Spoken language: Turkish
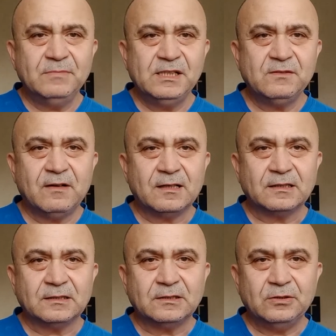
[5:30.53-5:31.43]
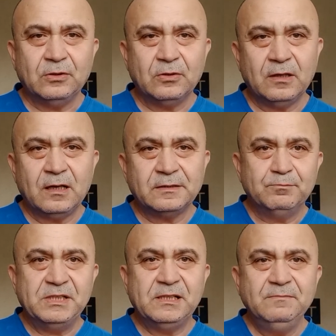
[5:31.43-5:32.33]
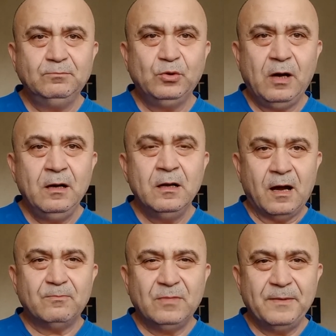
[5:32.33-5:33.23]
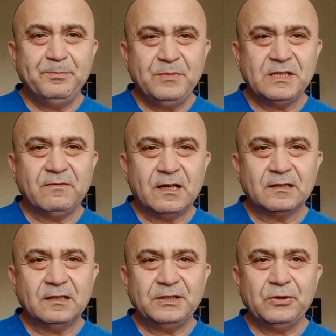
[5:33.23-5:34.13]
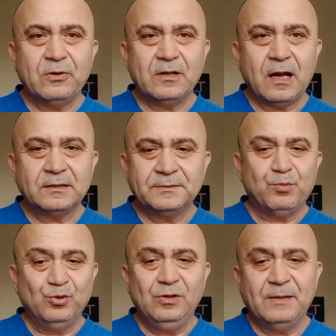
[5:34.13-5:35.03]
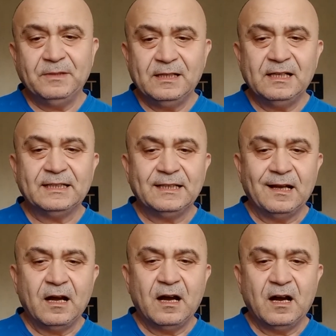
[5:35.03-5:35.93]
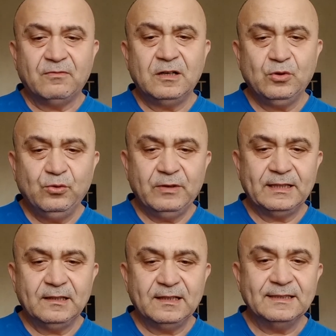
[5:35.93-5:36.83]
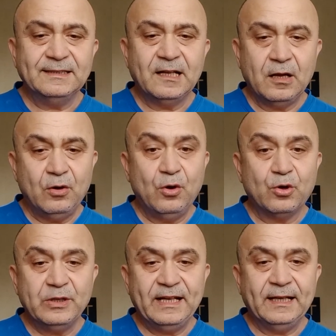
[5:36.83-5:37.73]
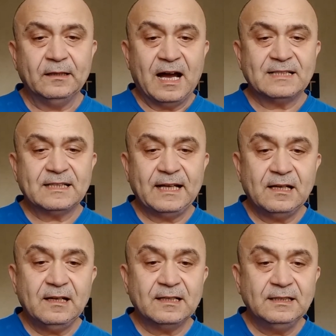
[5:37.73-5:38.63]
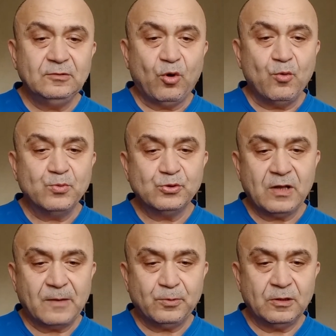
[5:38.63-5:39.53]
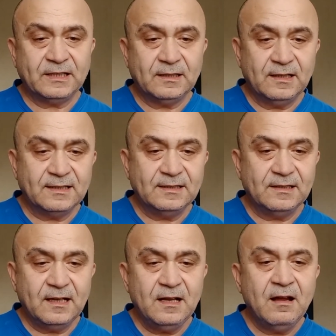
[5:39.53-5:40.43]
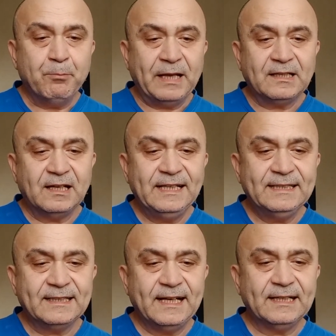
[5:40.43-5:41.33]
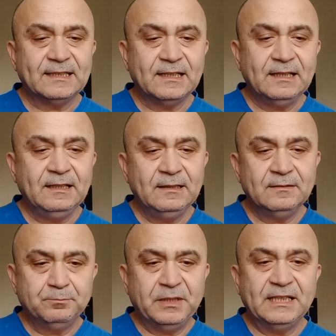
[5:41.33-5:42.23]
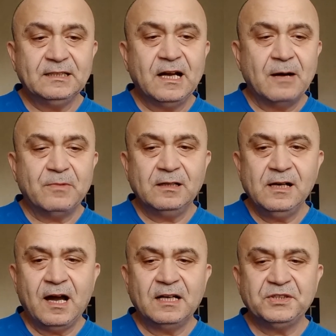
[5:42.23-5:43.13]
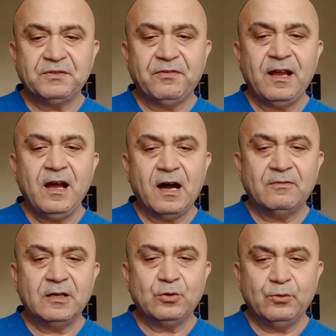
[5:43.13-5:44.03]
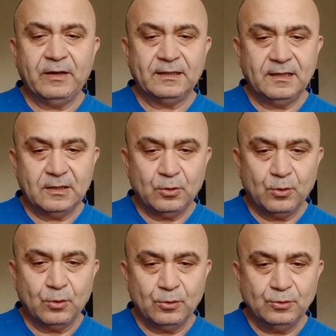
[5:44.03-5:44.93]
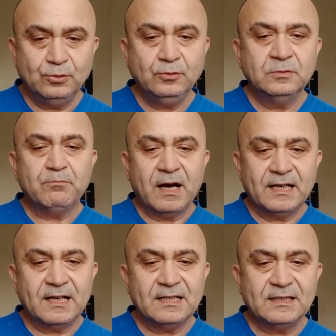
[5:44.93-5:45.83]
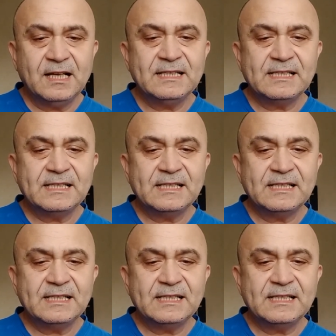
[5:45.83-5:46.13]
biz vardık diyorlar. Bizim bu amblemimiz vardı diyorlar. Bununla birlikte hava kuvvetlerinde örneğin askerlerin omuz apoletlerinde metalik renkli bir gamalı haç ve hava kuvvetleri okulunun bayrağında